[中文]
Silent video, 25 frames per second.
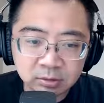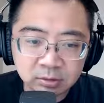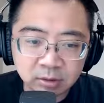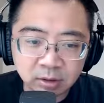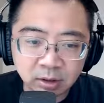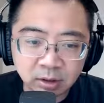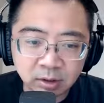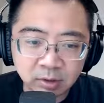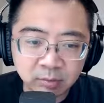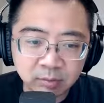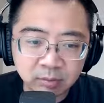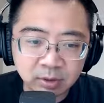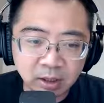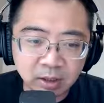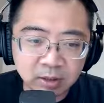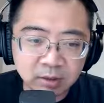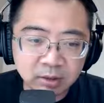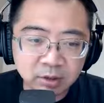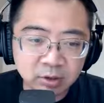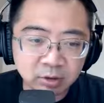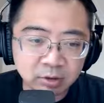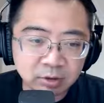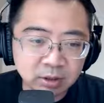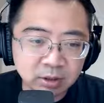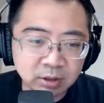好，我们开
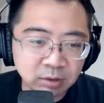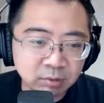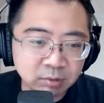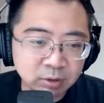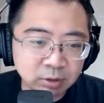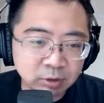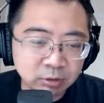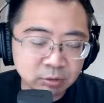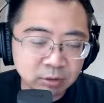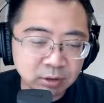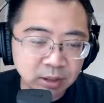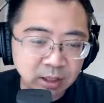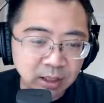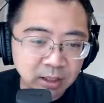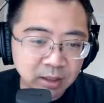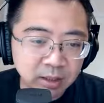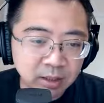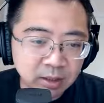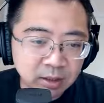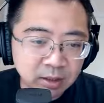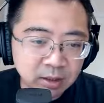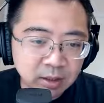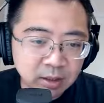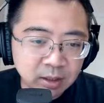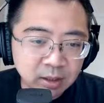始抽奖，抽出
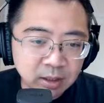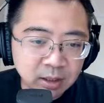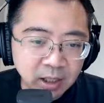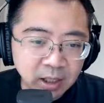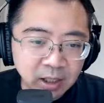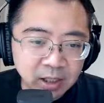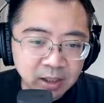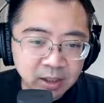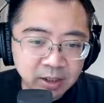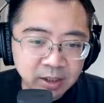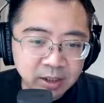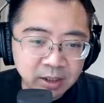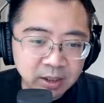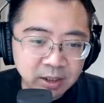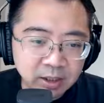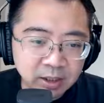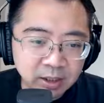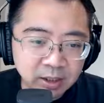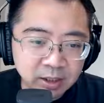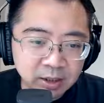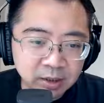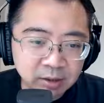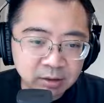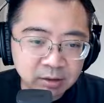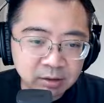
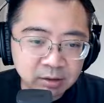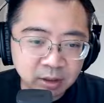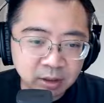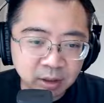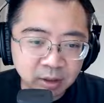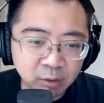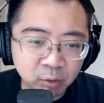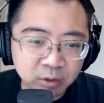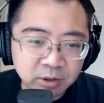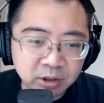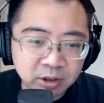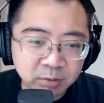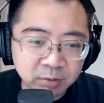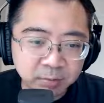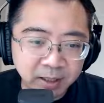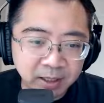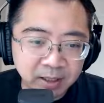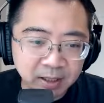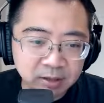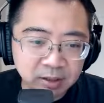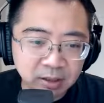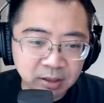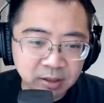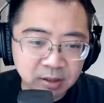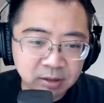来，Ellie，然后我是
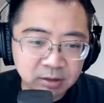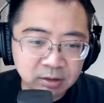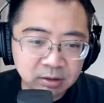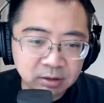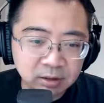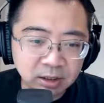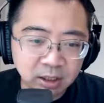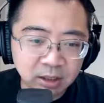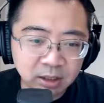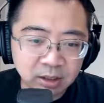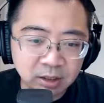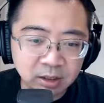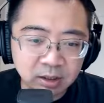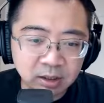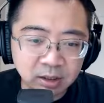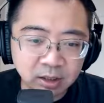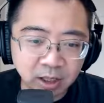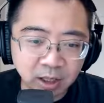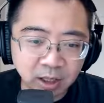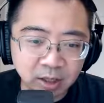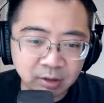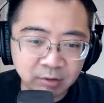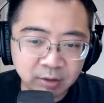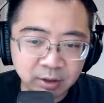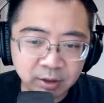派特，给力的
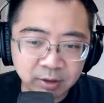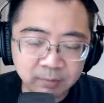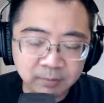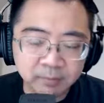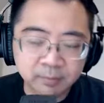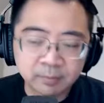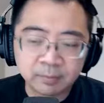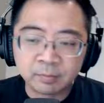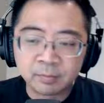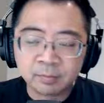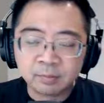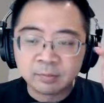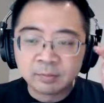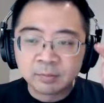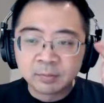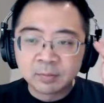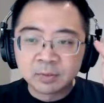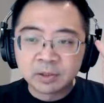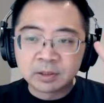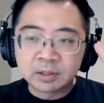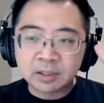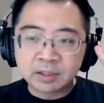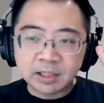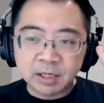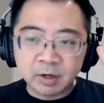Gary，
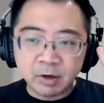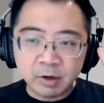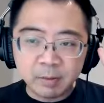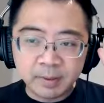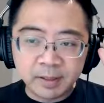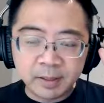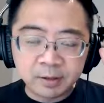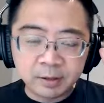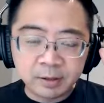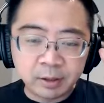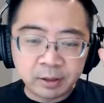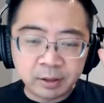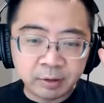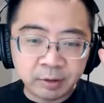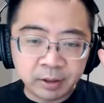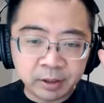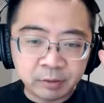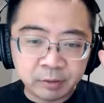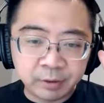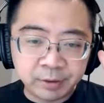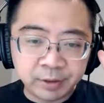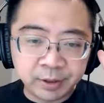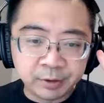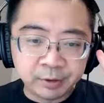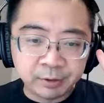这三位朋友赶快
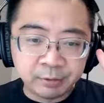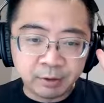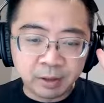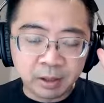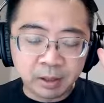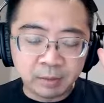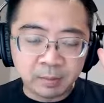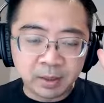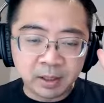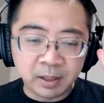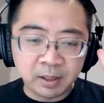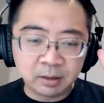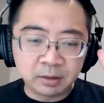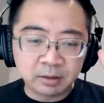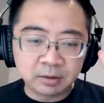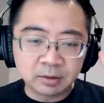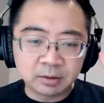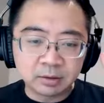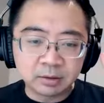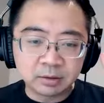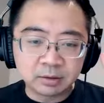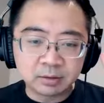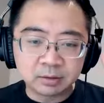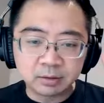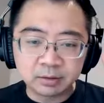跟我联络好吗？
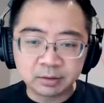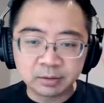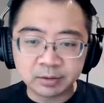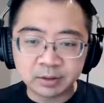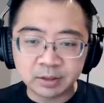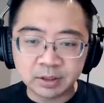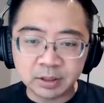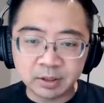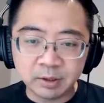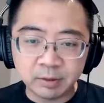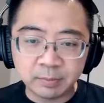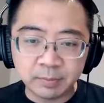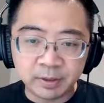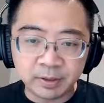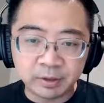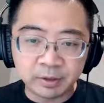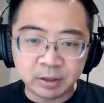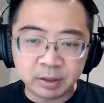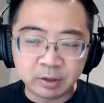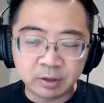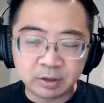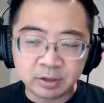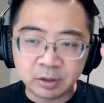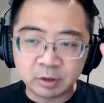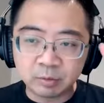这三位朋友
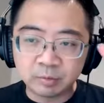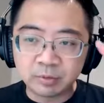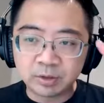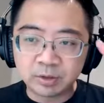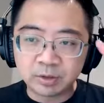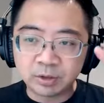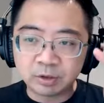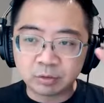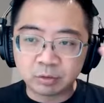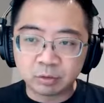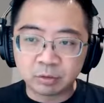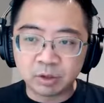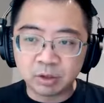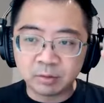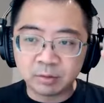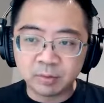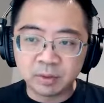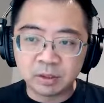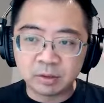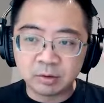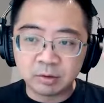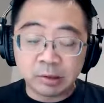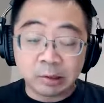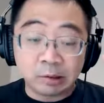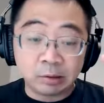赶快在我们 Discord 里
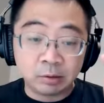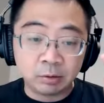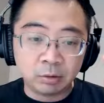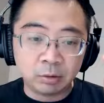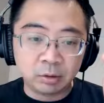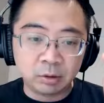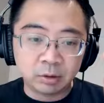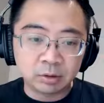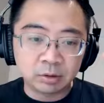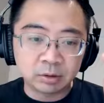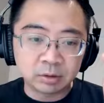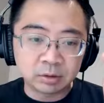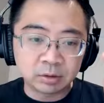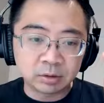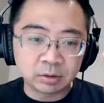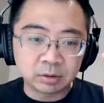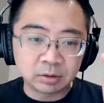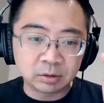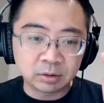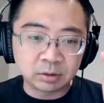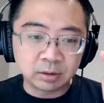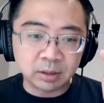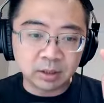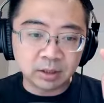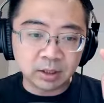面跟我联络。
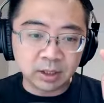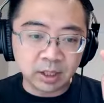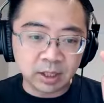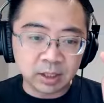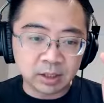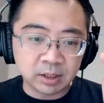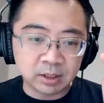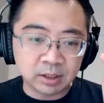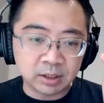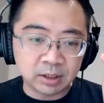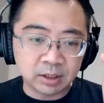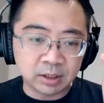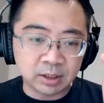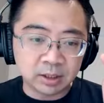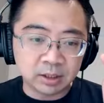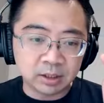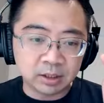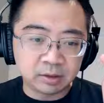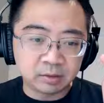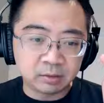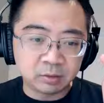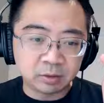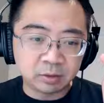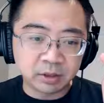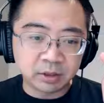那
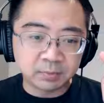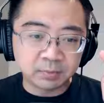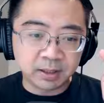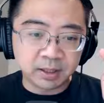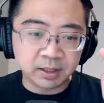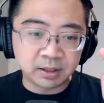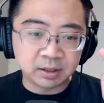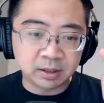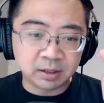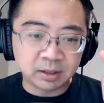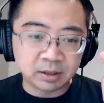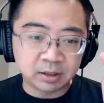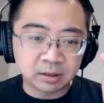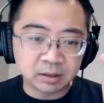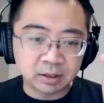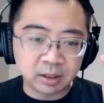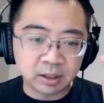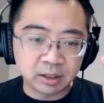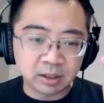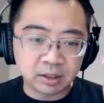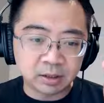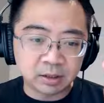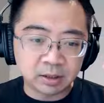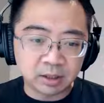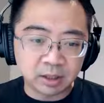Ellie，我是派特，
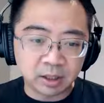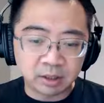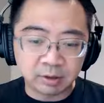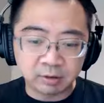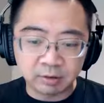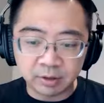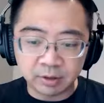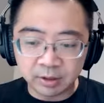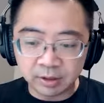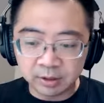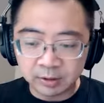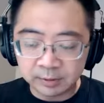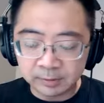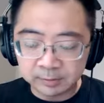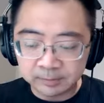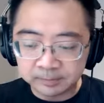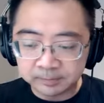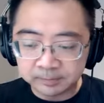给力的 Gary。